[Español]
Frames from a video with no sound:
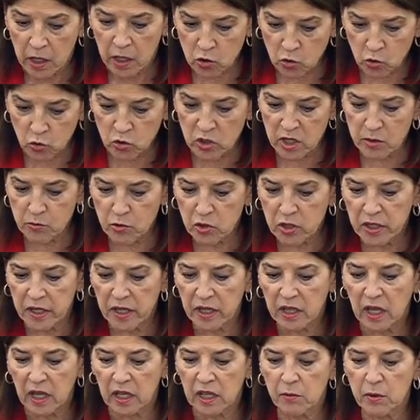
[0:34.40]
Escuchemos
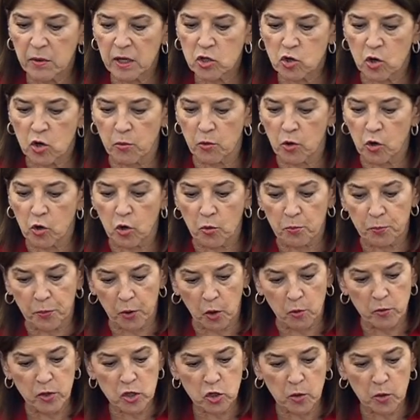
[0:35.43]
iniciativas como
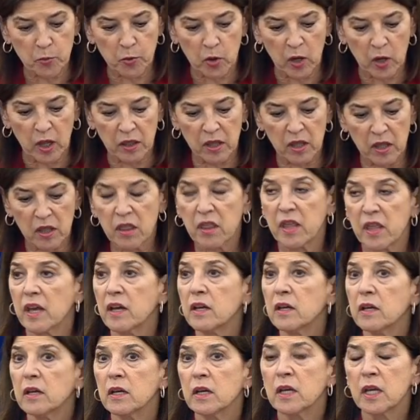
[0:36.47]
Compromiso por la
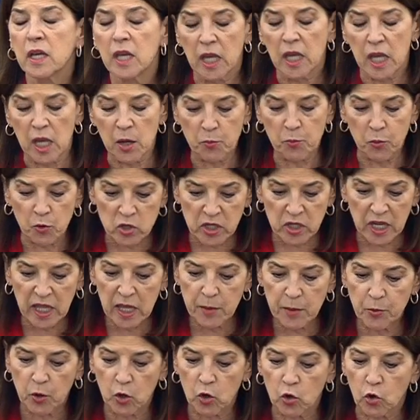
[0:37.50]
Ciencia,
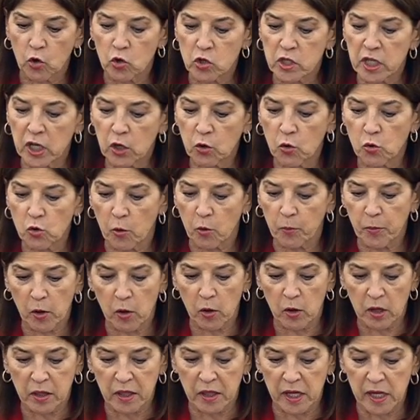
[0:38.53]
impulsada por el Consejo
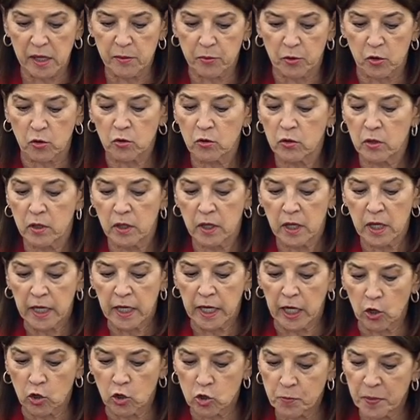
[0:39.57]
Europeo del Cerebro,
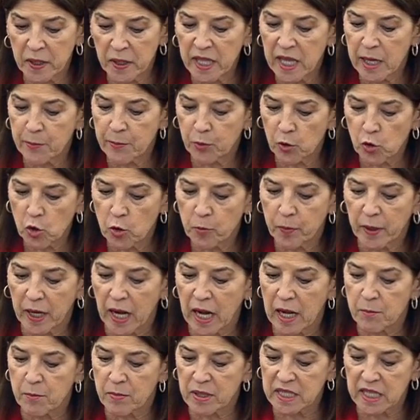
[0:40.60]
que nos pide apoyo
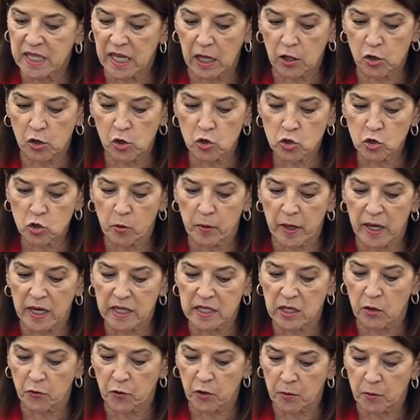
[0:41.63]
para la investigación sobre
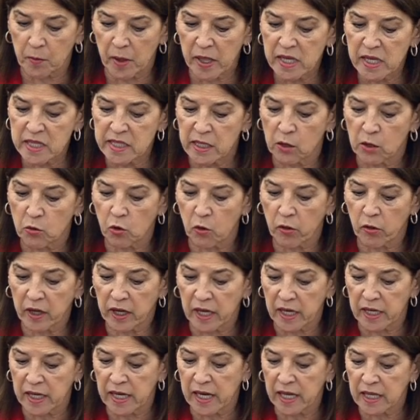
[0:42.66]
las enfermedades
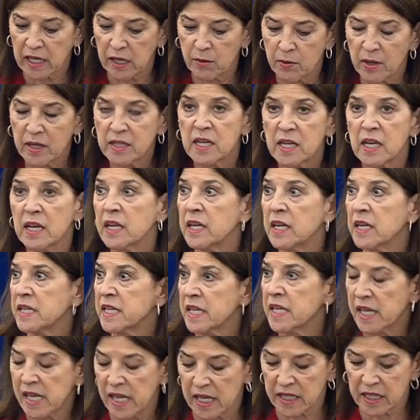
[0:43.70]
neurodegenerativas
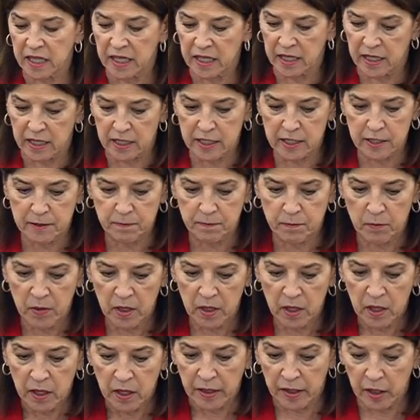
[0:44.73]
y psiquiátricas.
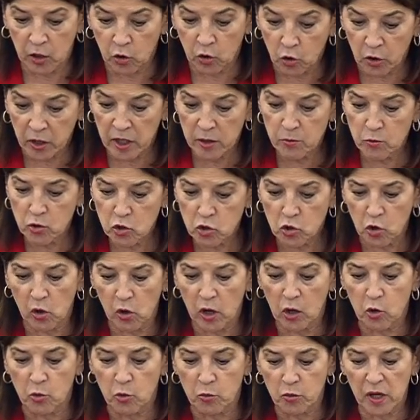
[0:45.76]
Recordemos
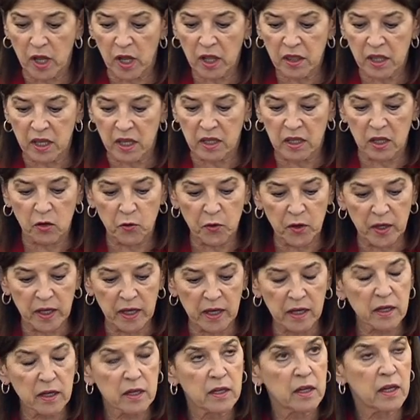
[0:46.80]
con la comunidad
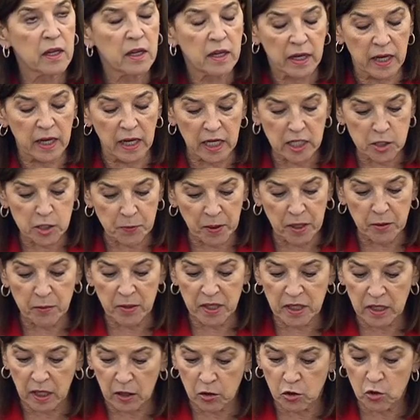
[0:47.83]
científica que la
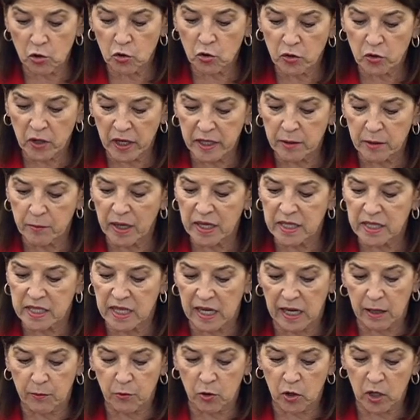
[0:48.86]
experimentación con
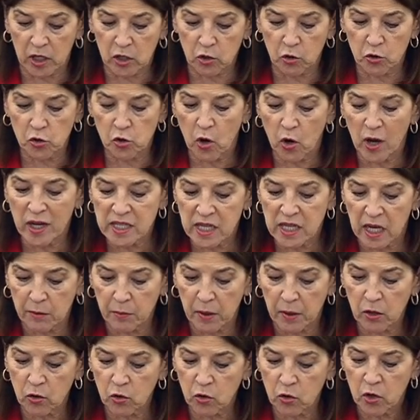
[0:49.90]
animales de laboratorio ha
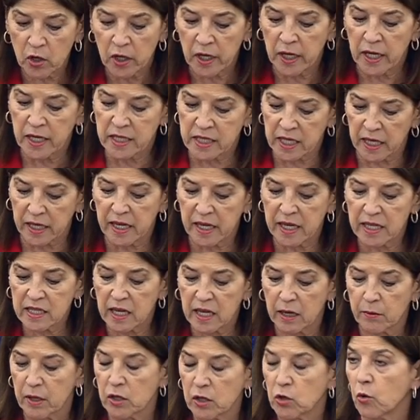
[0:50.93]
salvado y
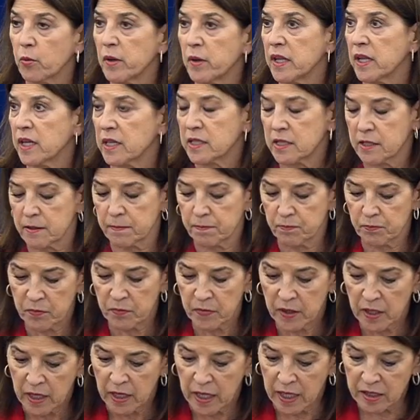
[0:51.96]
seguirán salvando vidas,
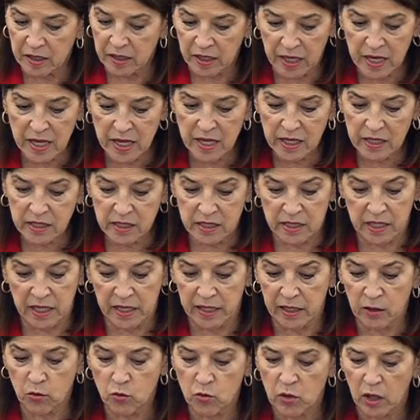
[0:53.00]
entre ellas,
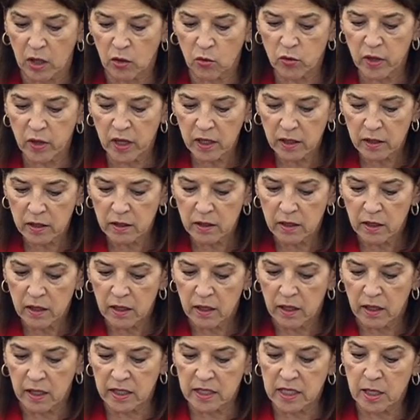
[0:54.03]
sin ninguna duda,
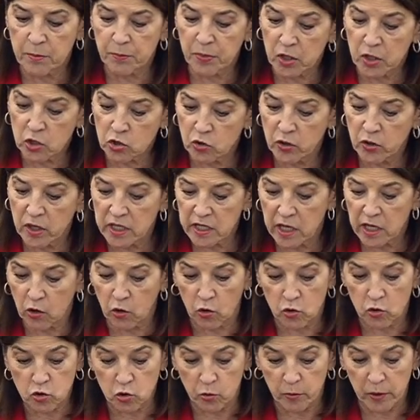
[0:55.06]
las de personas
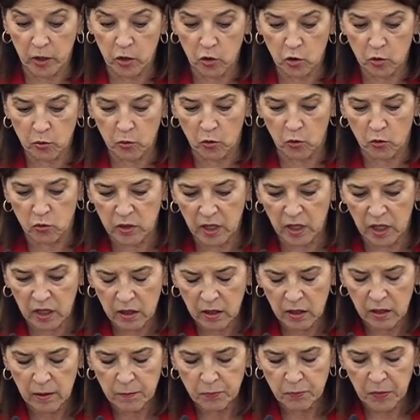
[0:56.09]
que con su mejor
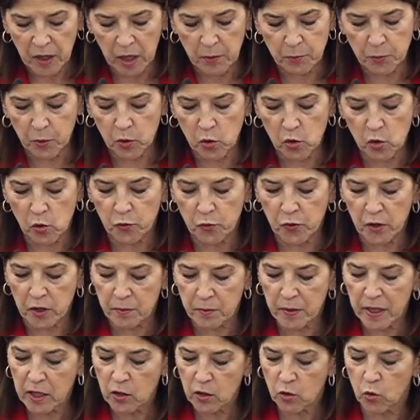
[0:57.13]
voluntad han podido
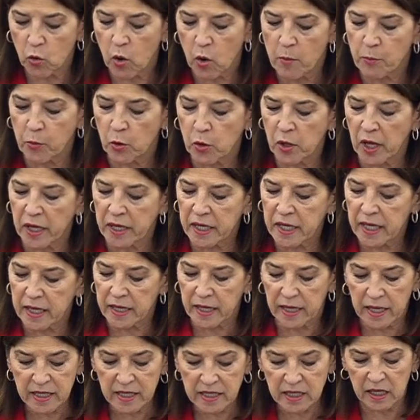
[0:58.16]
firmar o
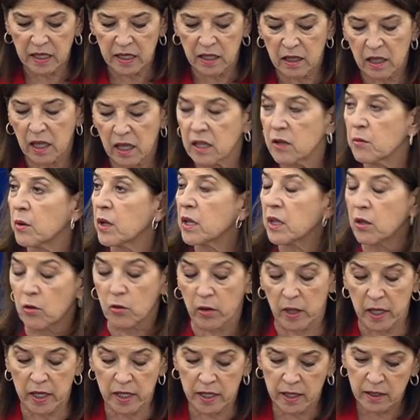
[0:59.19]
apoyarían esta iniciativa
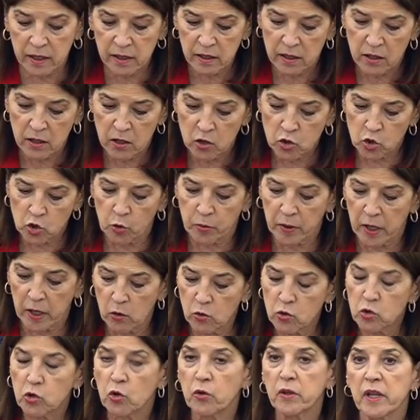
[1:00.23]
ciudadana sobre
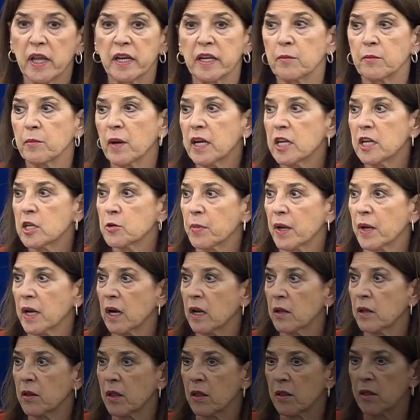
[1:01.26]
el uso de animales
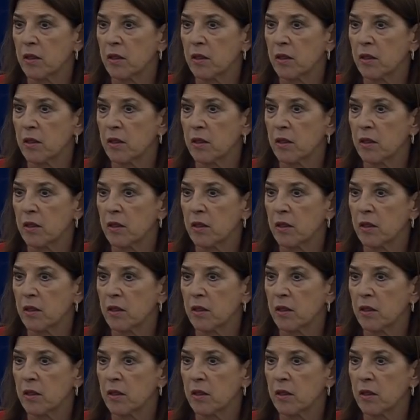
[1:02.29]
para la